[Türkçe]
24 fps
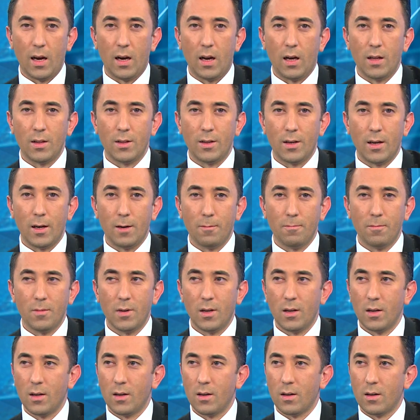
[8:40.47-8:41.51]

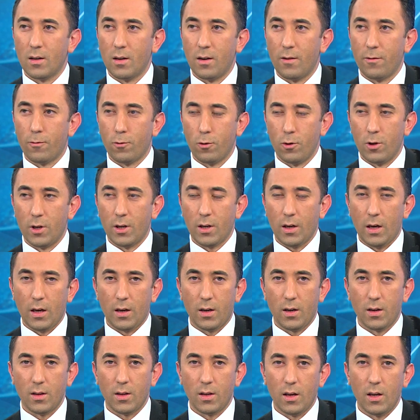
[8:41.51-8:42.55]
değerlendirelim. Grafik olarak
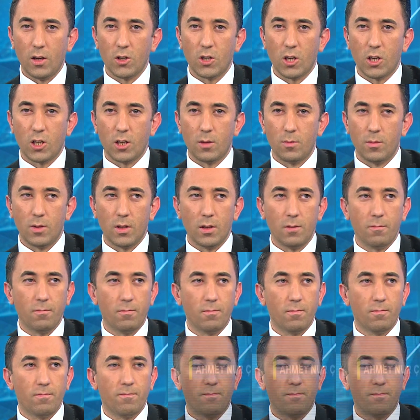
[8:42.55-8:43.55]
ekranda gelecek şimdi.